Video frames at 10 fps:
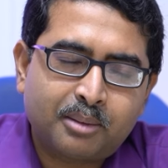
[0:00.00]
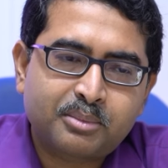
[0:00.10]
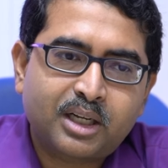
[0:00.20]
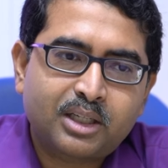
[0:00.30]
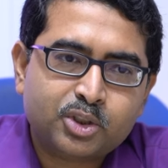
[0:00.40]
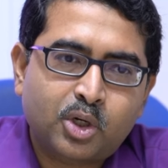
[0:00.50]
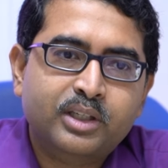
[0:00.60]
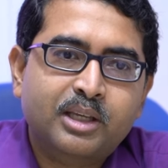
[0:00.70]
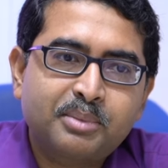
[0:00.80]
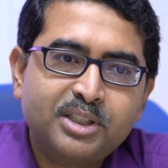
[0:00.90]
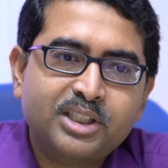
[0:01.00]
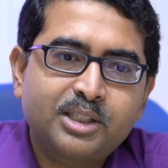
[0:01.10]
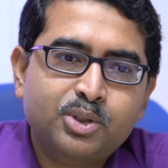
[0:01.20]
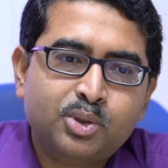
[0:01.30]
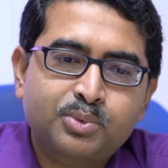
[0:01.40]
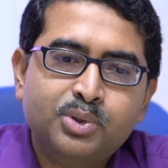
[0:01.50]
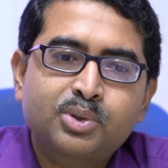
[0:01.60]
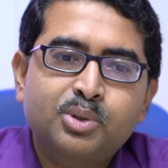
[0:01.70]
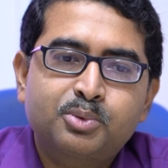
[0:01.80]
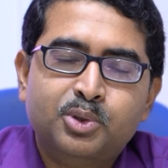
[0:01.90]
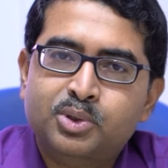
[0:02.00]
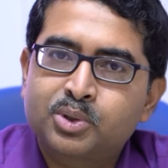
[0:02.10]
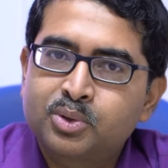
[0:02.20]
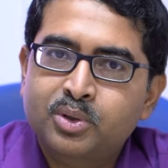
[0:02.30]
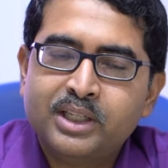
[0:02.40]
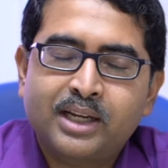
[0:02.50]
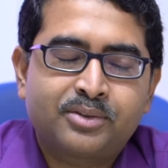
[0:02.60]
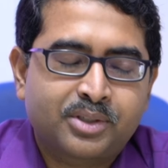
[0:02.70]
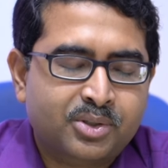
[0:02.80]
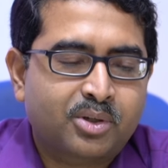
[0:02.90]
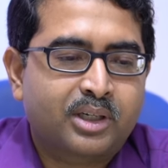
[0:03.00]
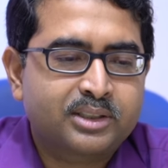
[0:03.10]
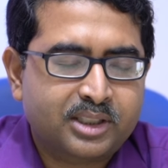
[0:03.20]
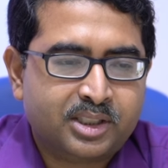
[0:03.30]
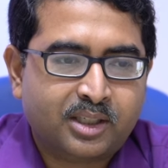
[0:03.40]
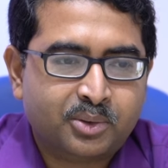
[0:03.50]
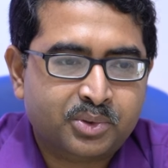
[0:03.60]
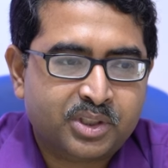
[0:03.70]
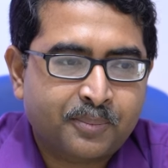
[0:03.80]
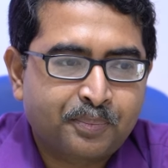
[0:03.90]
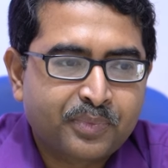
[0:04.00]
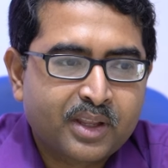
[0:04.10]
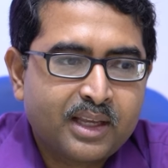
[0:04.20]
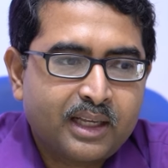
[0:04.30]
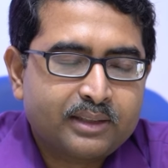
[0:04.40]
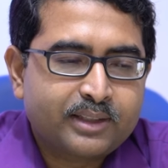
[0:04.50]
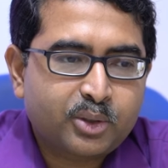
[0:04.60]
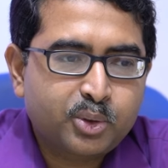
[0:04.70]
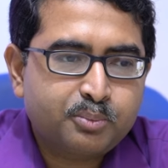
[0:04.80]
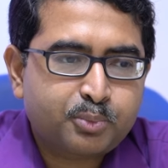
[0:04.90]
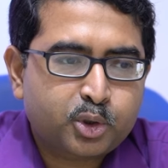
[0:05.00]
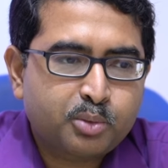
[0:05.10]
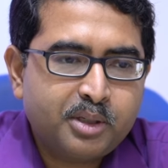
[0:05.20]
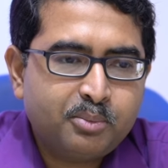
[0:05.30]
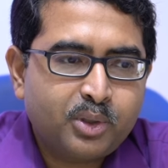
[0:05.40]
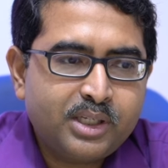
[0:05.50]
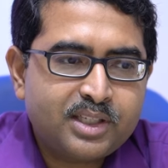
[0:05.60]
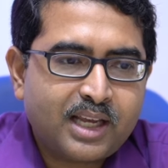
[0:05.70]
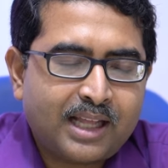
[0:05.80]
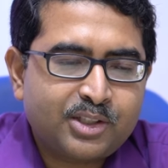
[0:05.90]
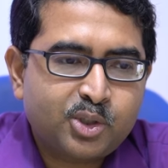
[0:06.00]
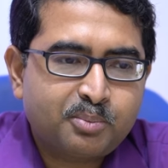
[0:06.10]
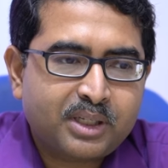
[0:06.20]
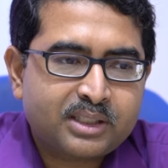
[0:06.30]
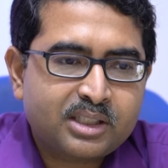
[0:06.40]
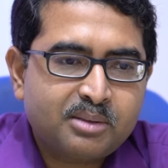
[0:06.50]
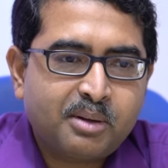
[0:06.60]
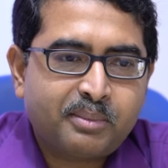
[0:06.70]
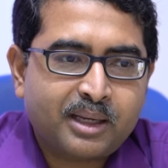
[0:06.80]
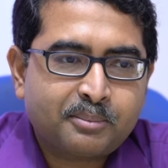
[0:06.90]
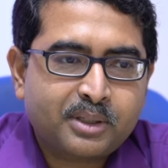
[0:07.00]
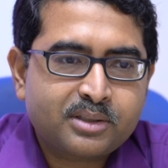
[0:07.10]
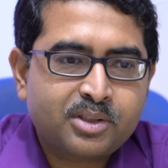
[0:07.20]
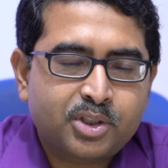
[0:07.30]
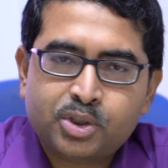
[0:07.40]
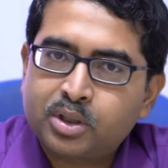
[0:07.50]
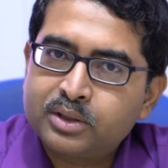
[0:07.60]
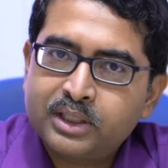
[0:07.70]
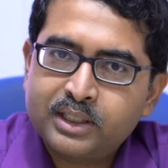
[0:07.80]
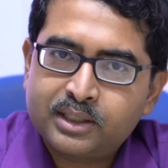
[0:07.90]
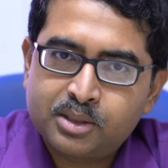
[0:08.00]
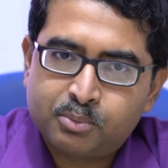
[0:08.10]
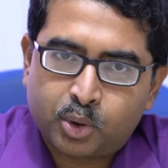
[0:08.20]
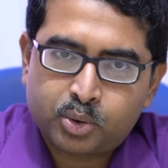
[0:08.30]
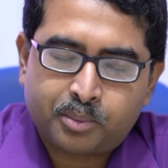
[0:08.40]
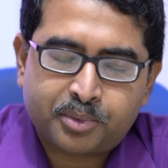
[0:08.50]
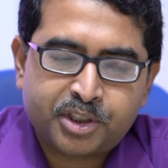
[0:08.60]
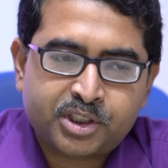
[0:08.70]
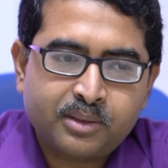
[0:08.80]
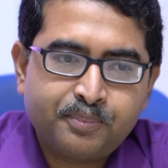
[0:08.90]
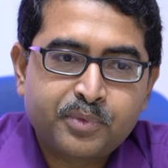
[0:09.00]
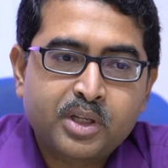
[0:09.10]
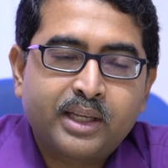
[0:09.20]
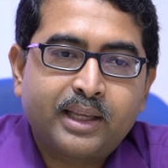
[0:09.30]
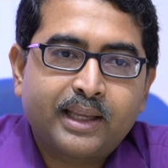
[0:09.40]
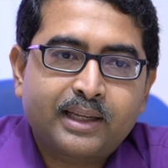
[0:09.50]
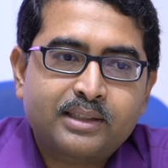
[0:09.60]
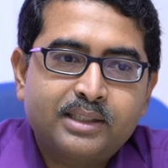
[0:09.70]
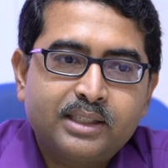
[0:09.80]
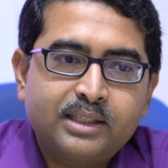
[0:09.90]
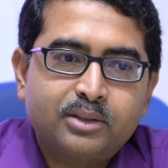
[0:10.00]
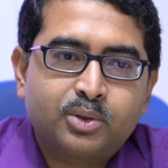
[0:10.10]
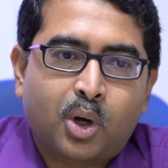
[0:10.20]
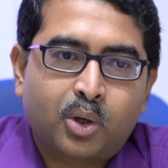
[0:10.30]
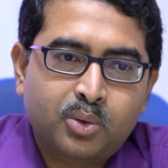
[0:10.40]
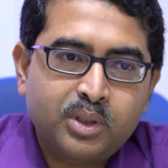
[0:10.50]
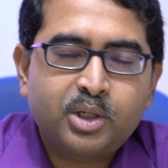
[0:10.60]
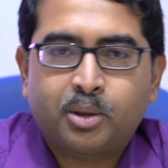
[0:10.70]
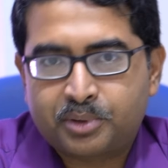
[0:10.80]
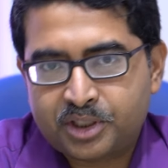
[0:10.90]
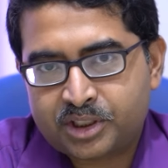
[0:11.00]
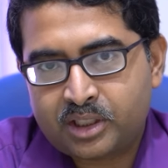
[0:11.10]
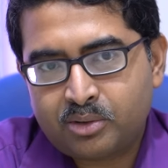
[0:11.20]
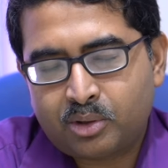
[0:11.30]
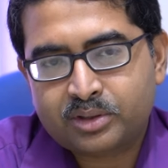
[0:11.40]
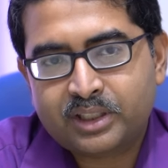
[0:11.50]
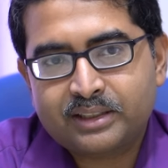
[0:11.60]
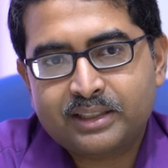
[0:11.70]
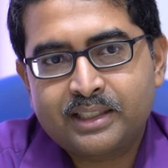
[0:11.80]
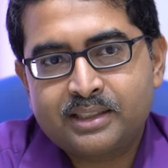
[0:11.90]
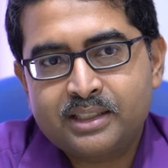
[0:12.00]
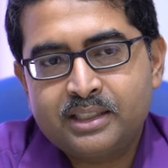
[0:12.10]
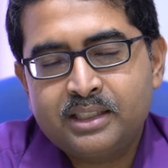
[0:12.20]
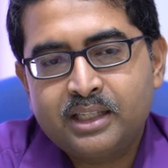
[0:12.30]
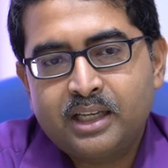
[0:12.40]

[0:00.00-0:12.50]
আমরা সংক্ষেপে সেই সমস্ত প্রশ্নগুলোকে অ্যাড্রেস করার চেষ্টা করছি দেখুন প্রথমেই বলি যে অ্যানজিওপ্লাস্টি বা বাইপাস নিঃসন্দেহে একটি বড় অপারেশন একটি ধকলের অপারেশন অর্থাৎ এটি